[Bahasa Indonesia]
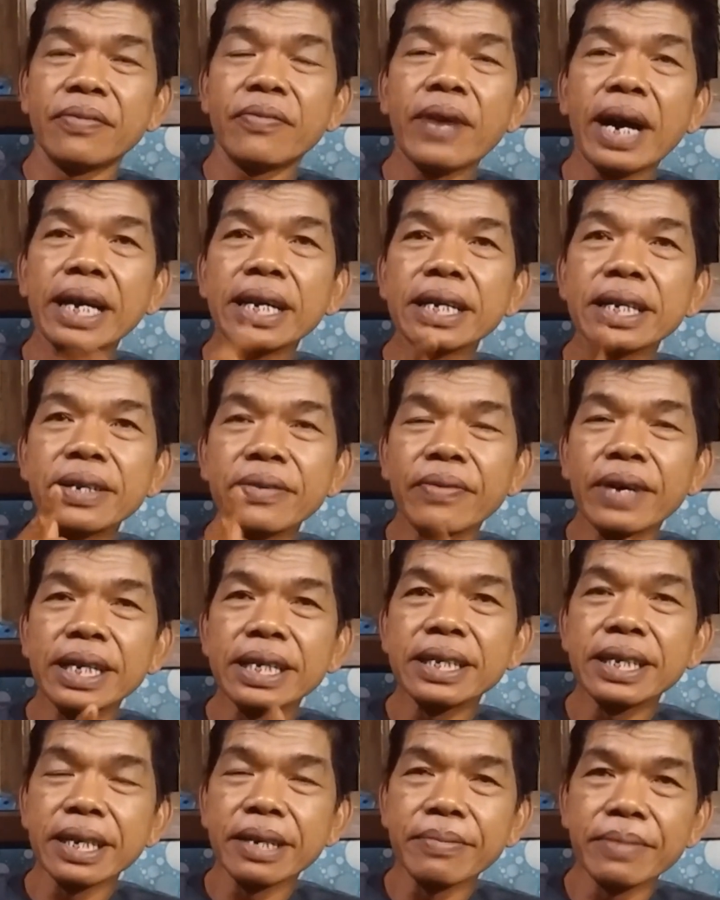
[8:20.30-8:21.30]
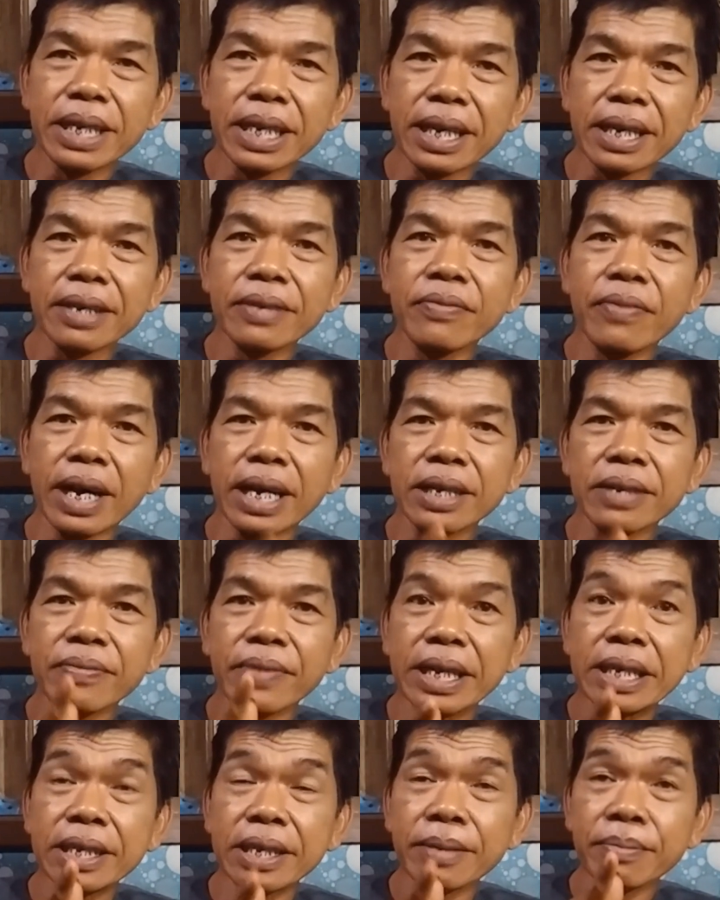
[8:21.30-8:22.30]
Wani-wani ini kembali lagi
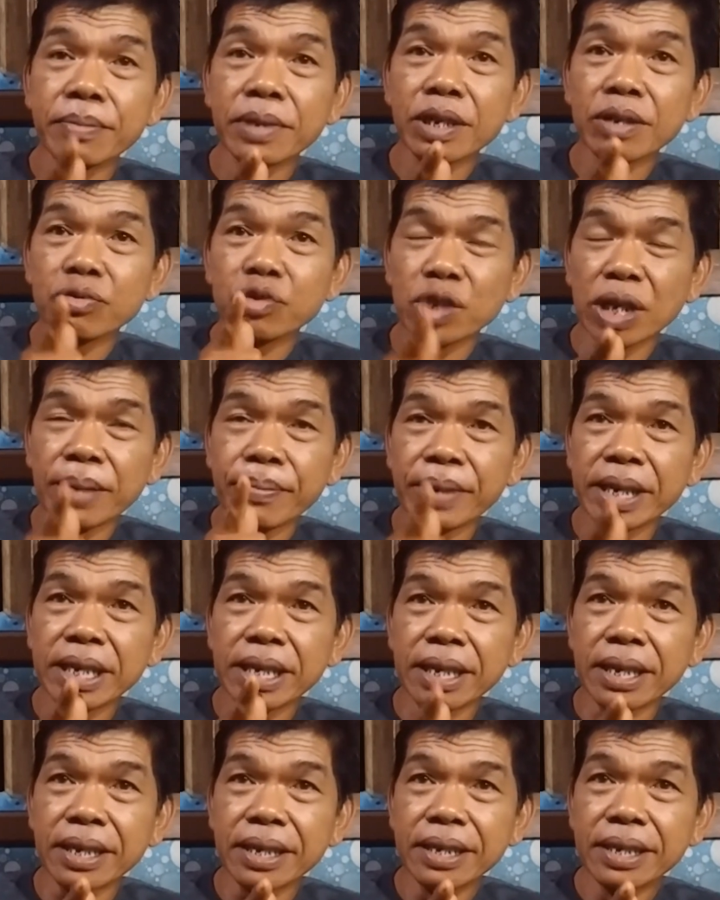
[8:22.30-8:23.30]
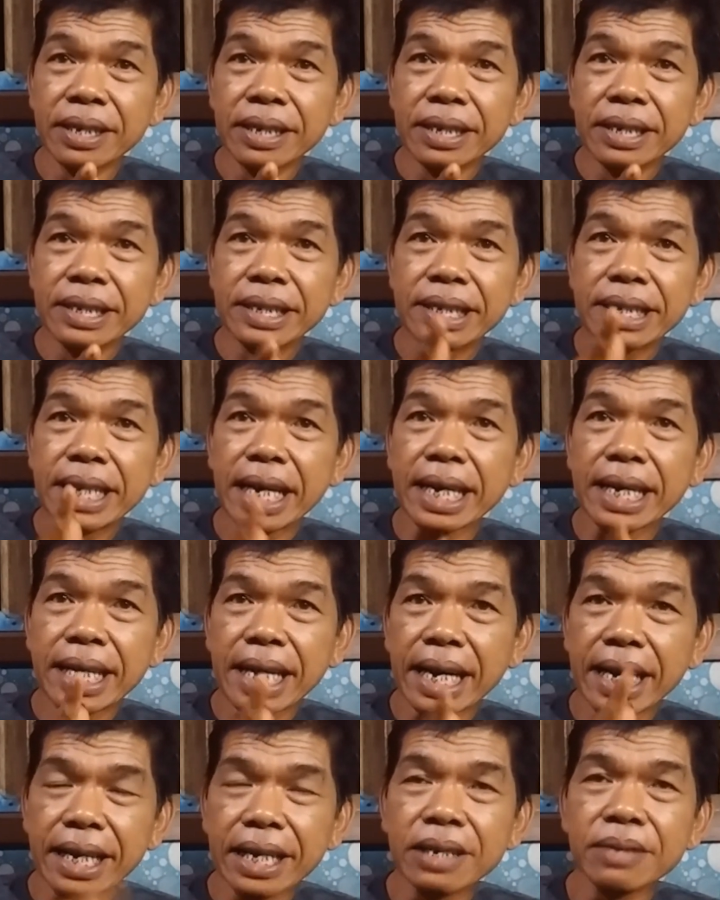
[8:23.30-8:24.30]
wani-wani ini menungsa pada
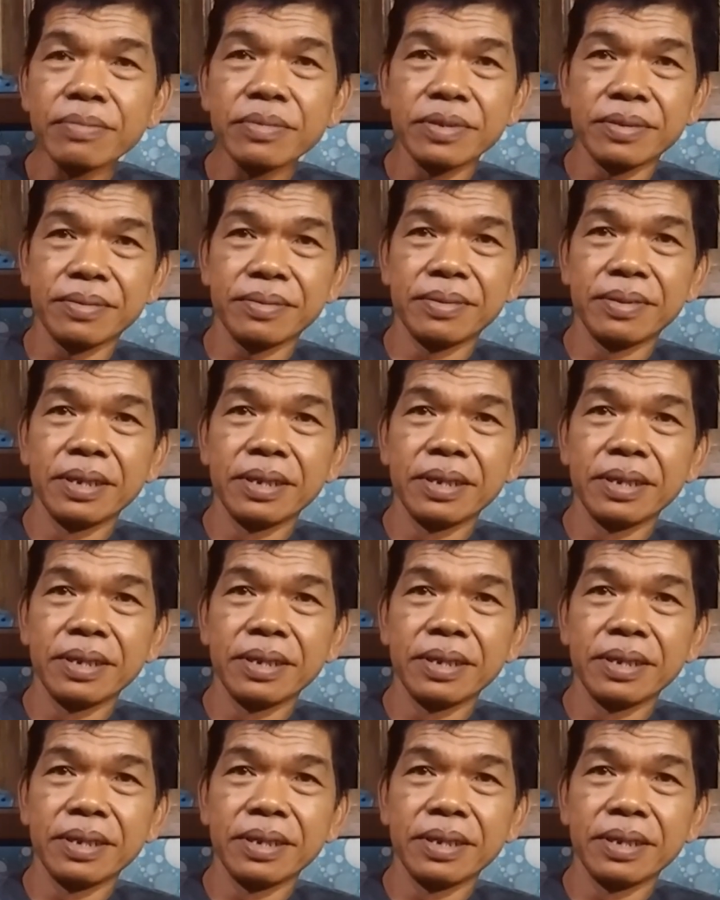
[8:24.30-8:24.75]
dagang ilmu.